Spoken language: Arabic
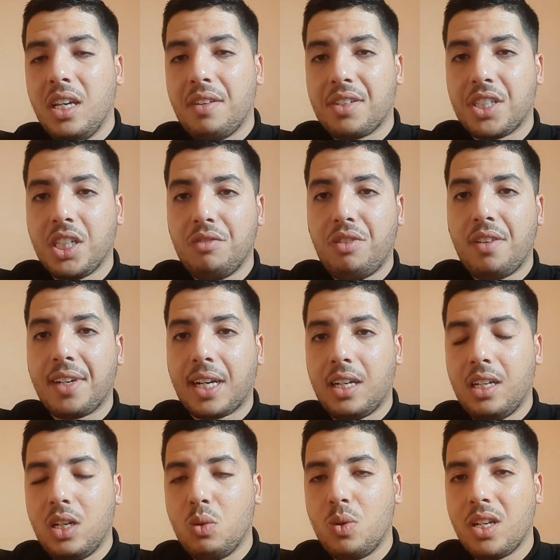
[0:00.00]
يرجع
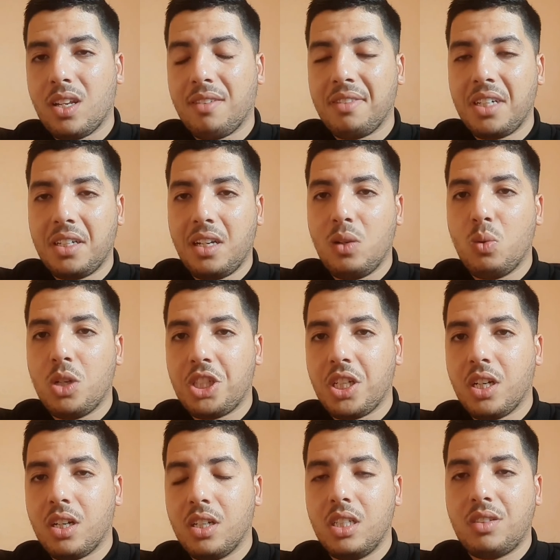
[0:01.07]
فريق الوداد الرياضي
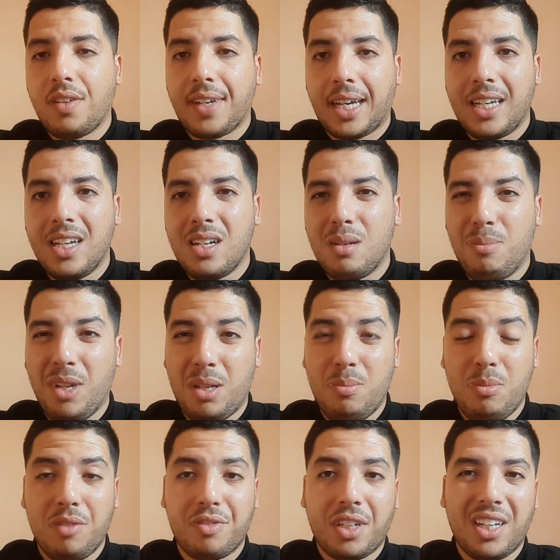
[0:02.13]
للواجهه افريقيا
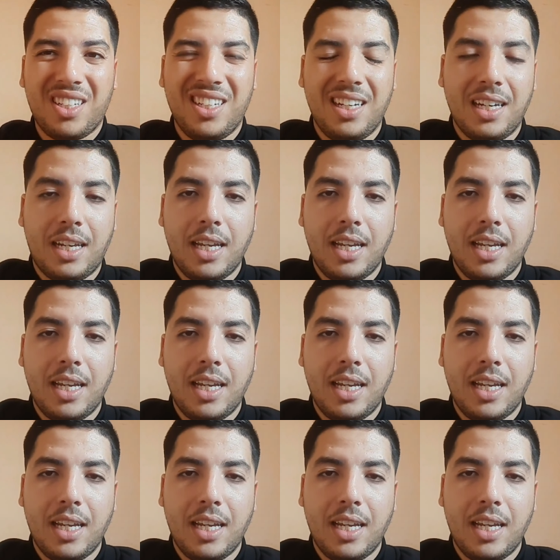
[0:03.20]
بعد ما فقد